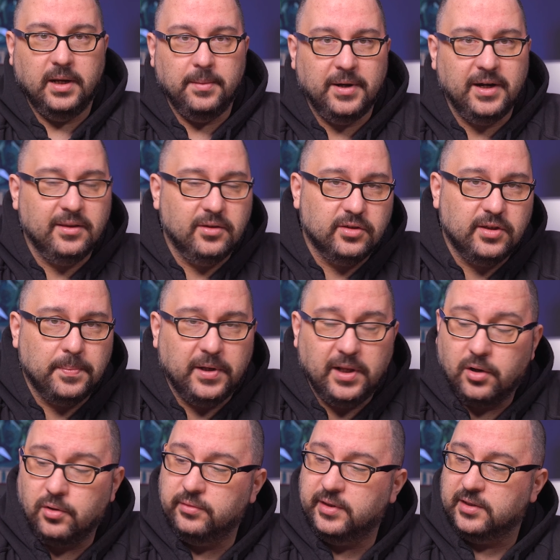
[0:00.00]
E rimanendo sempre
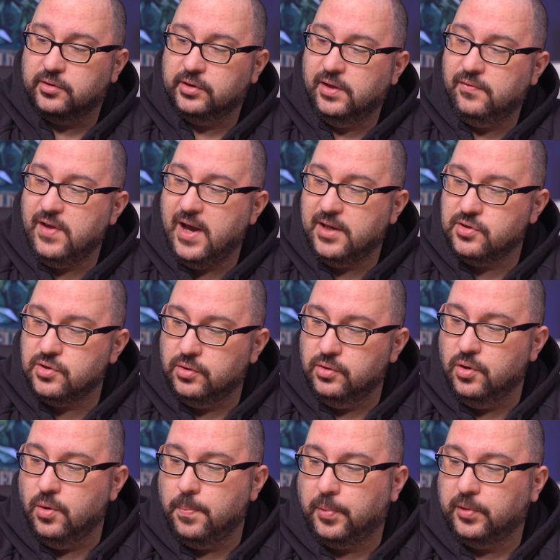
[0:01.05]
nel contesto del viaggio
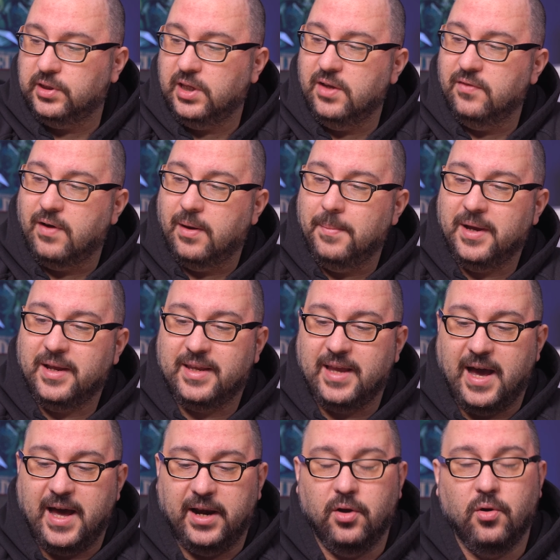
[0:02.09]
non poteva
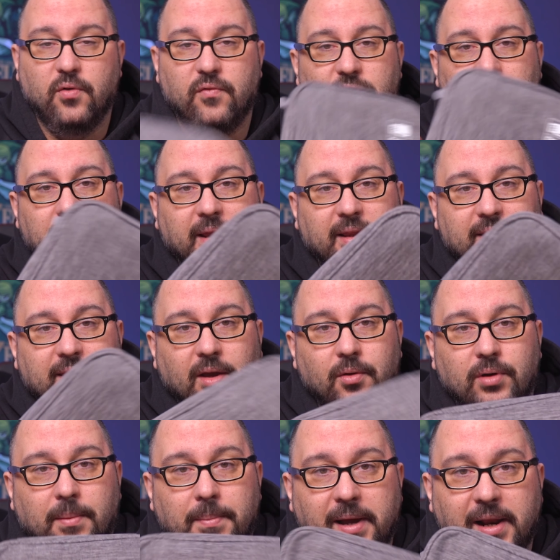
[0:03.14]
mancare ovviamente
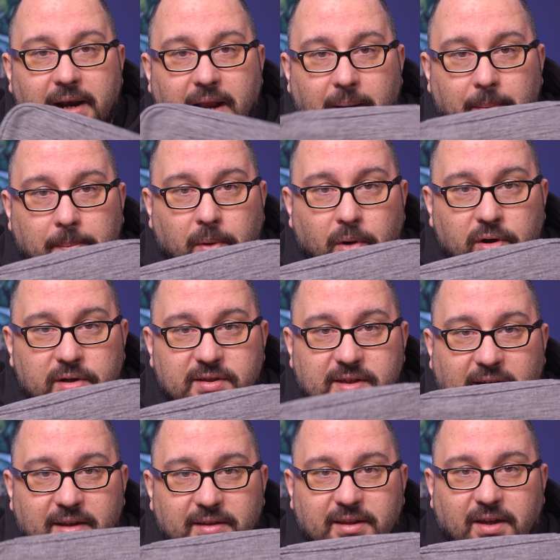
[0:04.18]
una bella
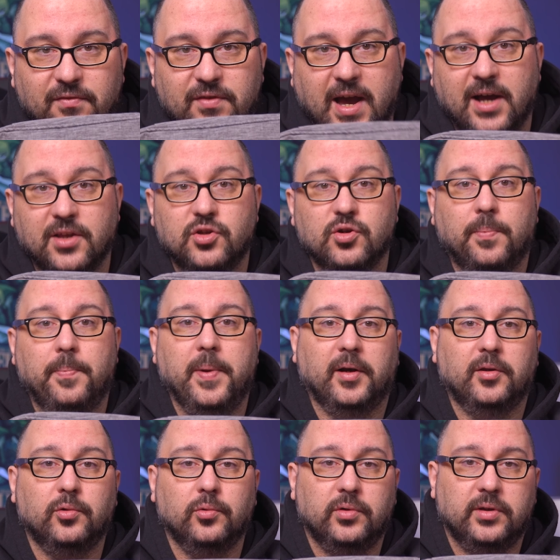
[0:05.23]
borsa da viaggio per
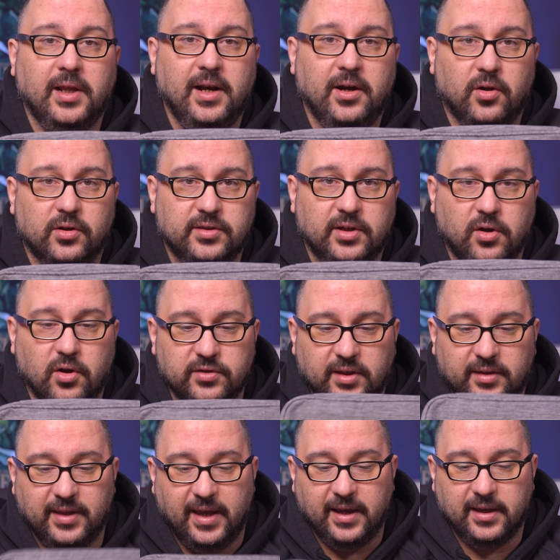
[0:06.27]
tutte le nostre
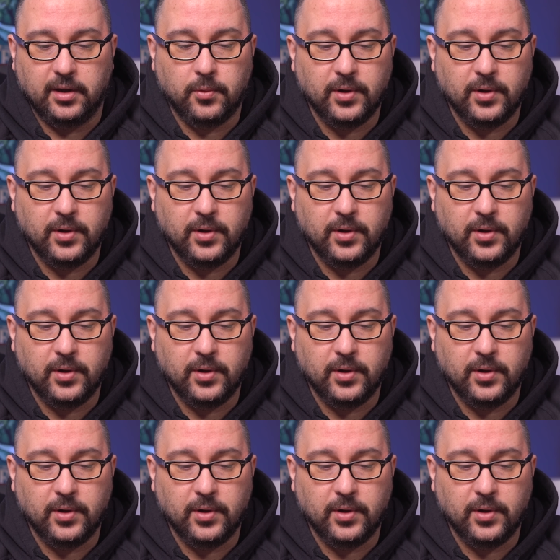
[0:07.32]
cose tech.